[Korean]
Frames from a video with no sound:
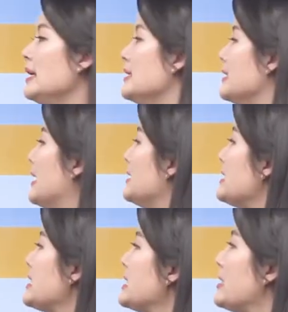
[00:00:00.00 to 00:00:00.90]
자,
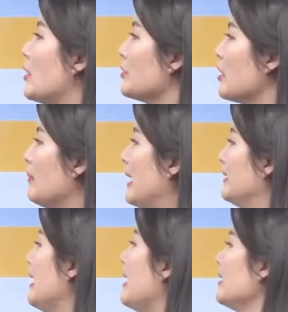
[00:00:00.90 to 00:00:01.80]
이
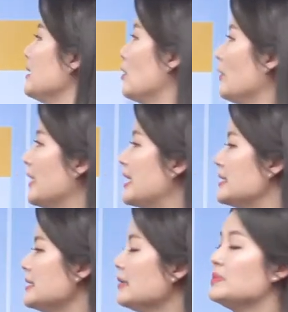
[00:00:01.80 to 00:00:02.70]
영역마다 이렇게
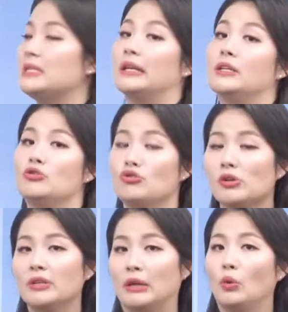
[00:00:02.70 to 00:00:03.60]
시험 시간이
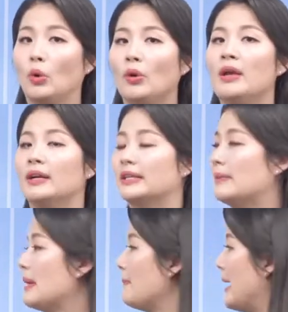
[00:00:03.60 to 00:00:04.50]
수여되고그
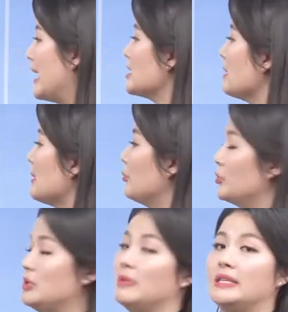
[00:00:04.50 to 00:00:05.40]
다음에 배점을
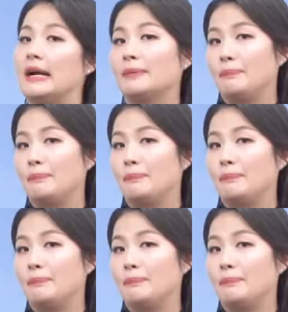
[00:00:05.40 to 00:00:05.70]
보시면 약